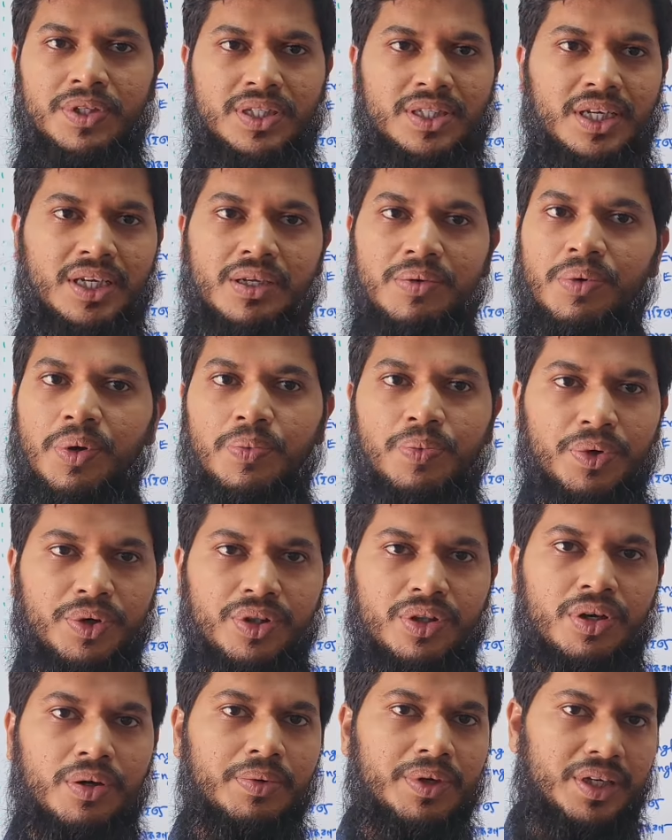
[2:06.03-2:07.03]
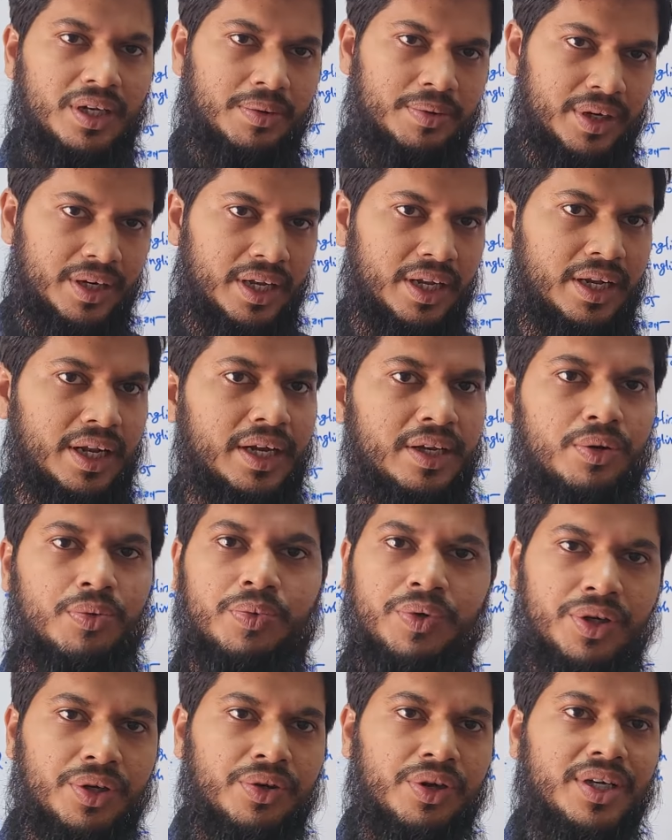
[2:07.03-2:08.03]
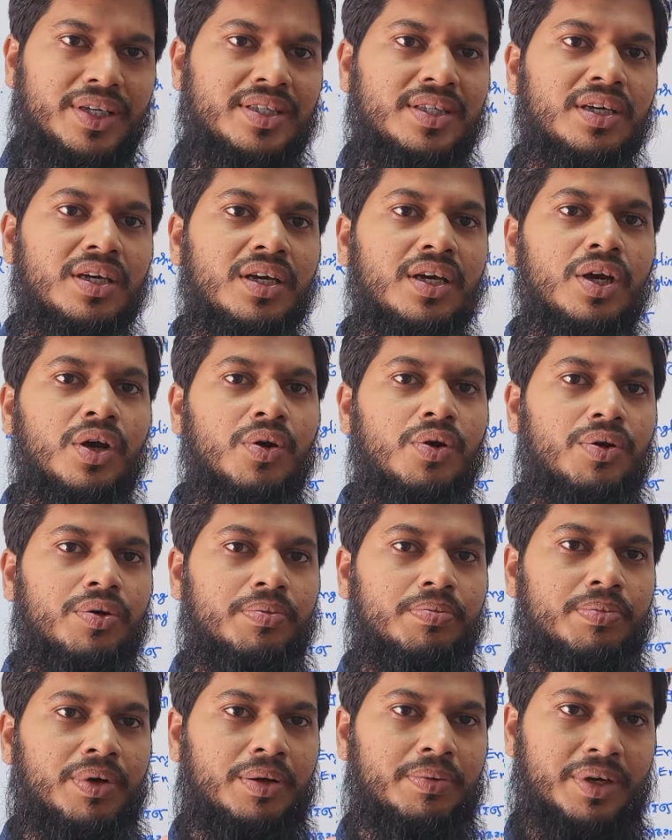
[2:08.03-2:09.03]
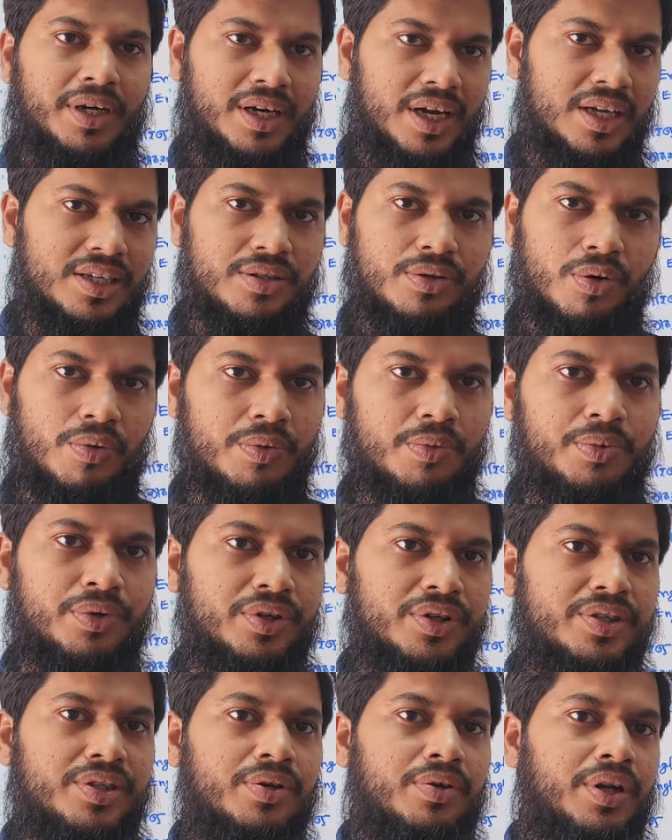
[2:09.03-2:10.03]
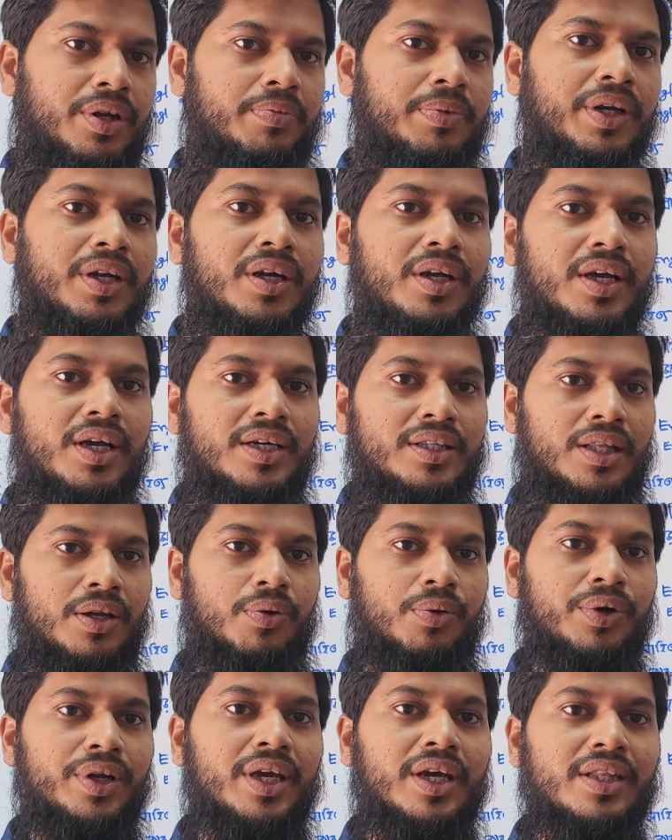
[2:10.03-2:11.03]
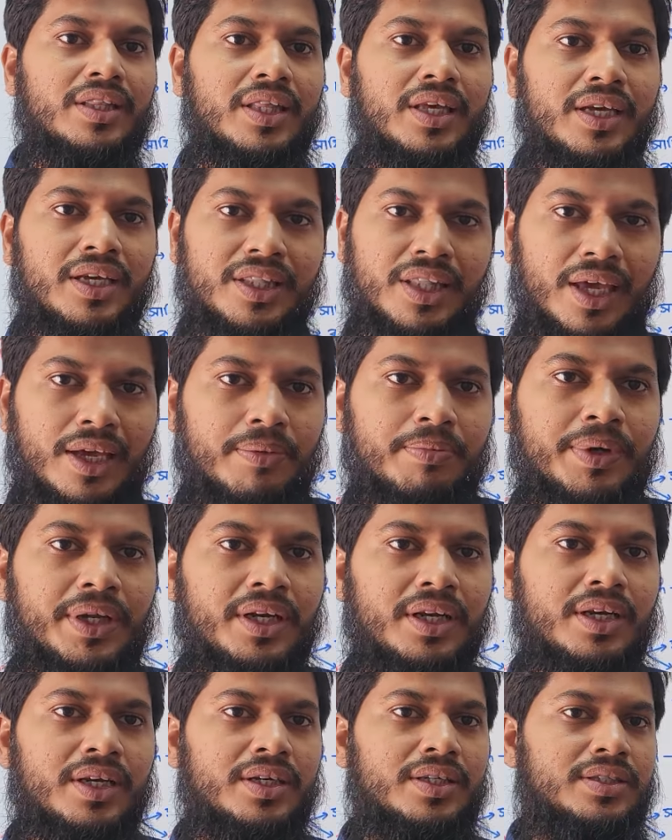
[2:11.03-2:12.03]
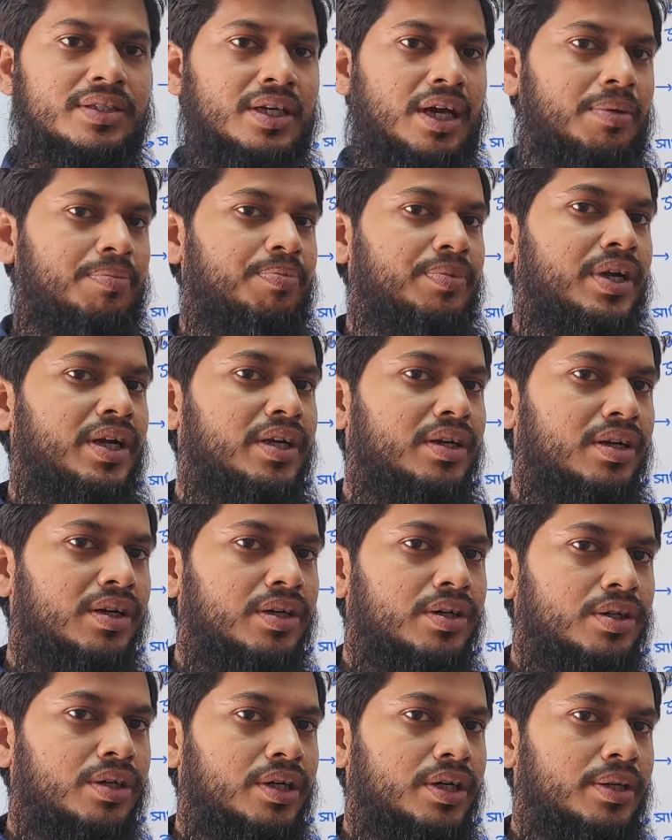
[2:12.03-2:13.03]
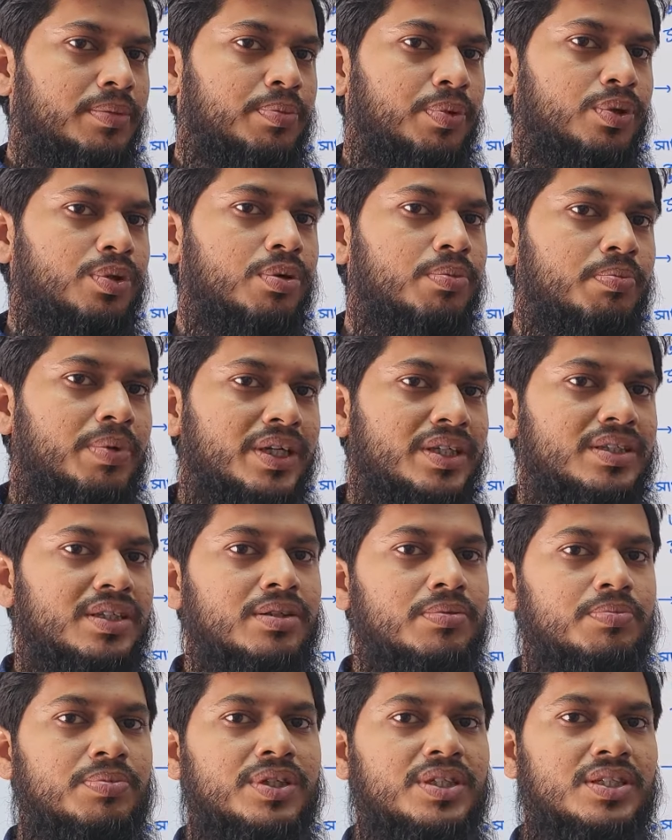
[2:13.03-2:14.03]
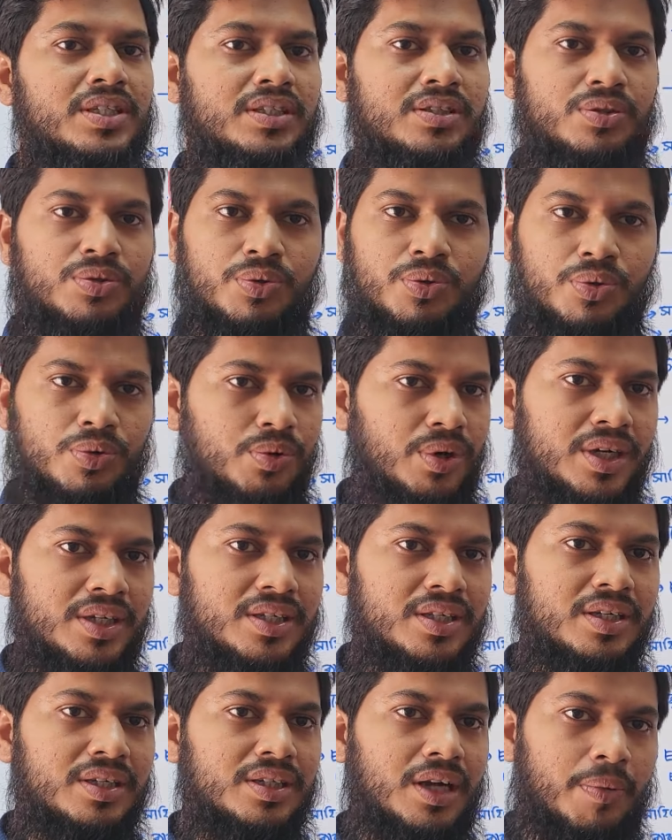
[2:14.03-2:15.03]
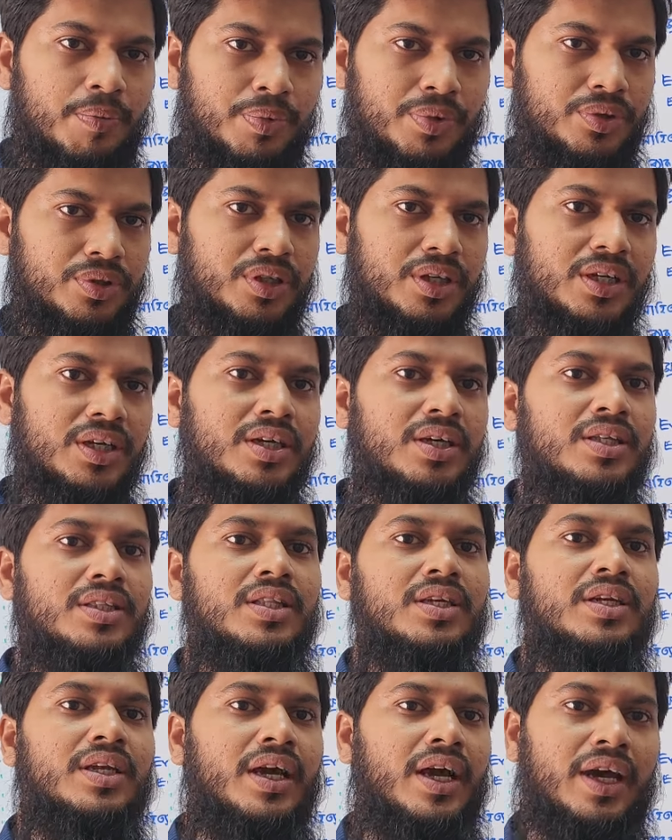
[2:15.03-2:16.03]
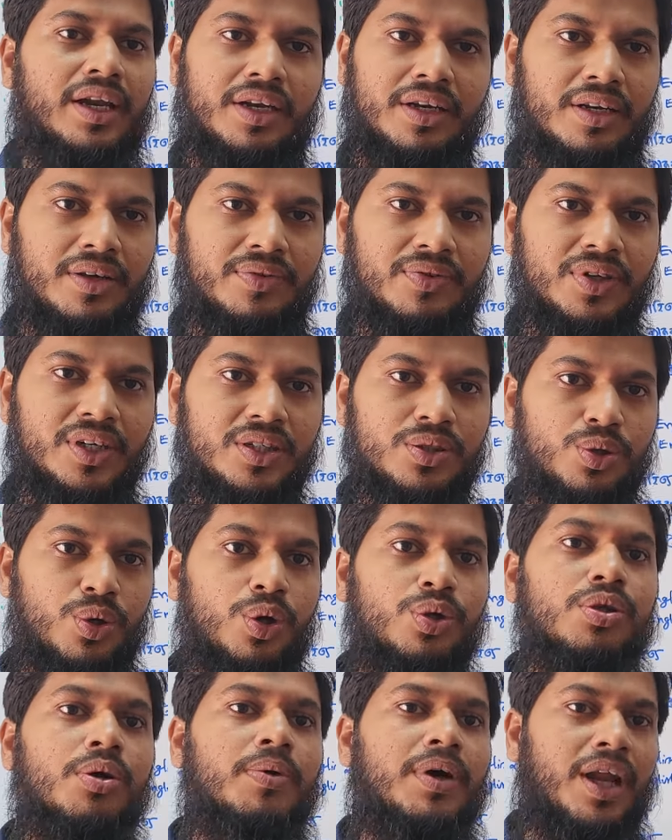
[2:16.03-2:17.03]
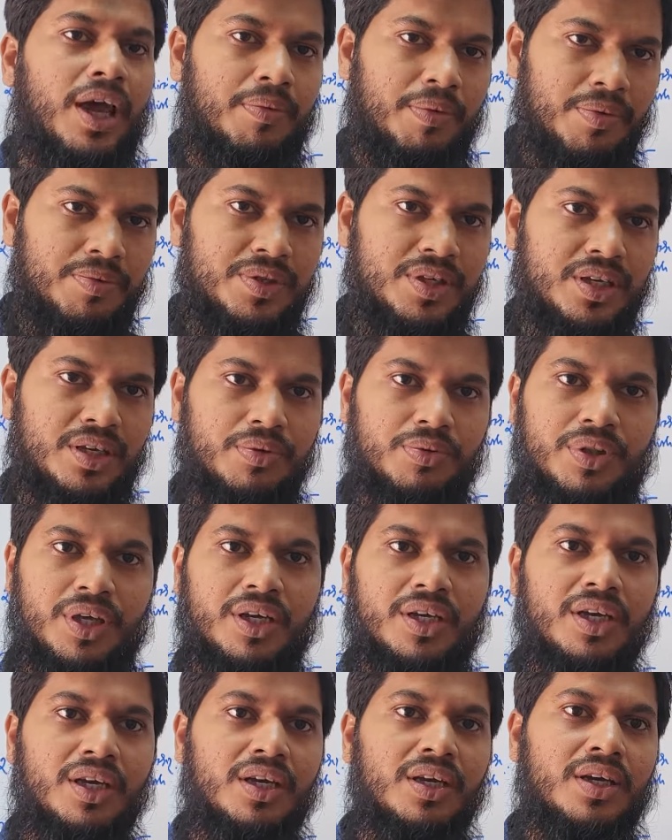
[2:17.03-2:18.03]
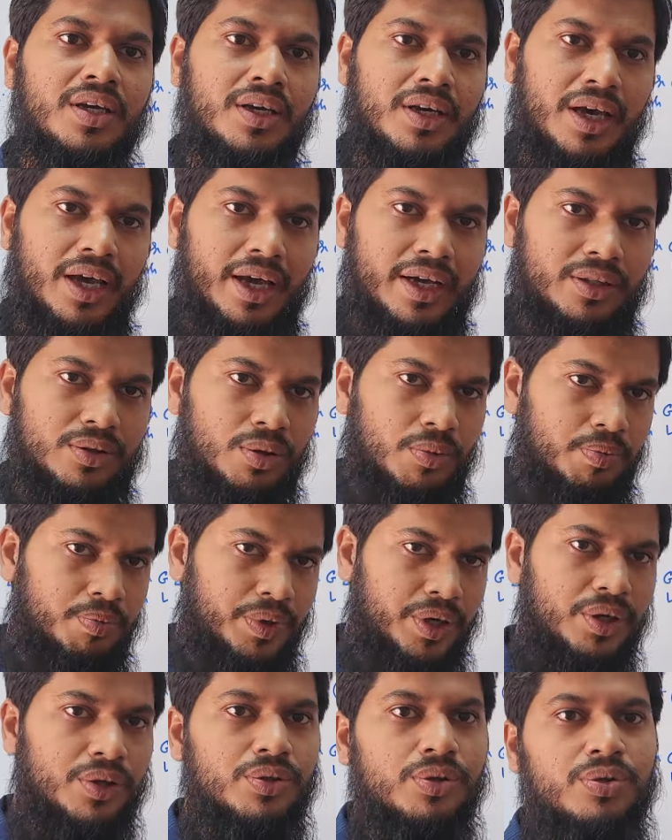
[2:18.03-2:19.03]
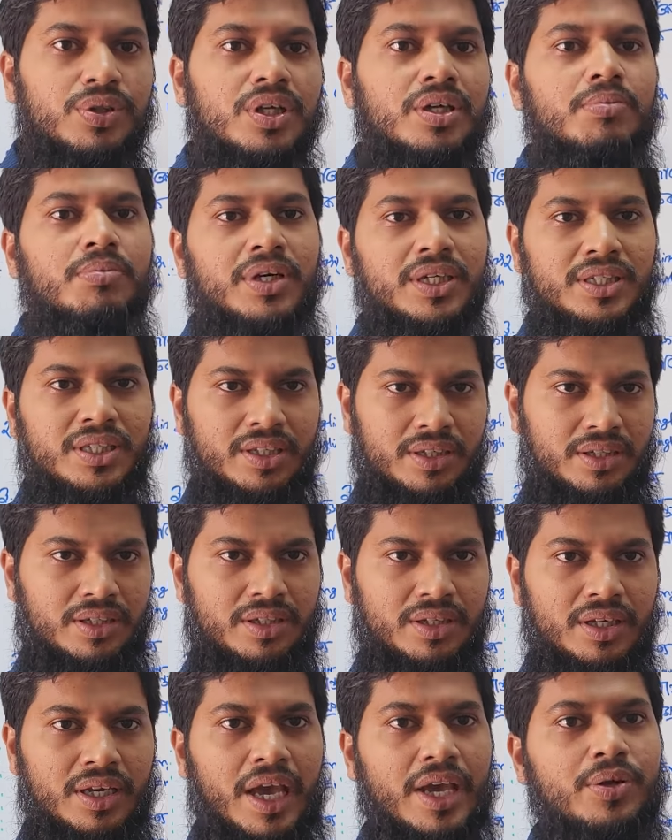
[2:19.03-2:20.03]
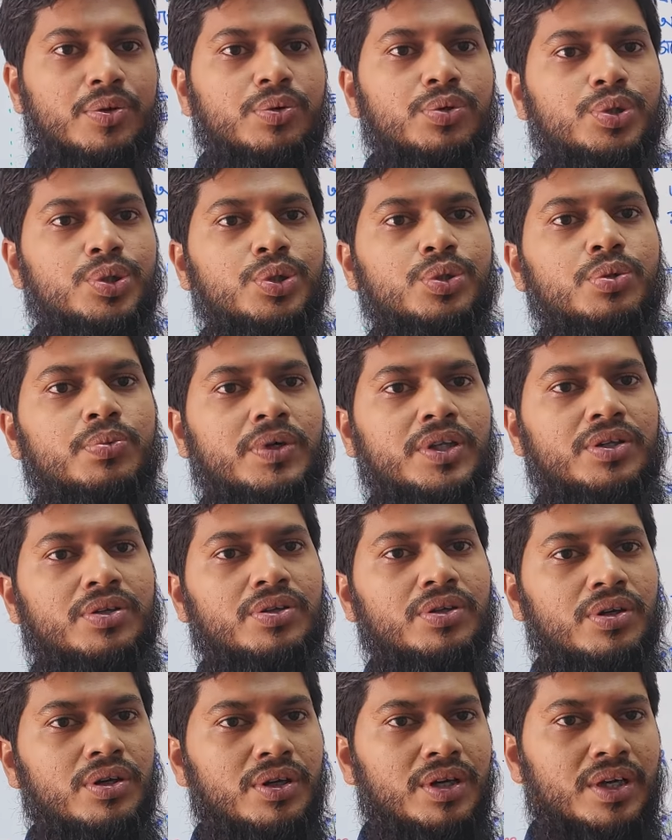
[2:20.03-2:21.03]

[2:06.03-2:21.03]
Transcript: পৃষ্ঠা কীভাবে পড়তে হবে এটা আমার এর আগে ভিডিও আছে বা আমার ক্লাসেও আমি বলেছি অনেকবার তাহলে ওইখান থেকে দেখবেন যে আপনার এই প্রথম পাঁচ সাত পৃষ্ঠা যতটুকু আছে সাম্প্রতিক তিনটা কারেন্ট অ্যাফেয়ার্স অথবা লাইভ কিউ থেকে একদম বিগত তিন মাসের এইটুকু শুধুমাত্র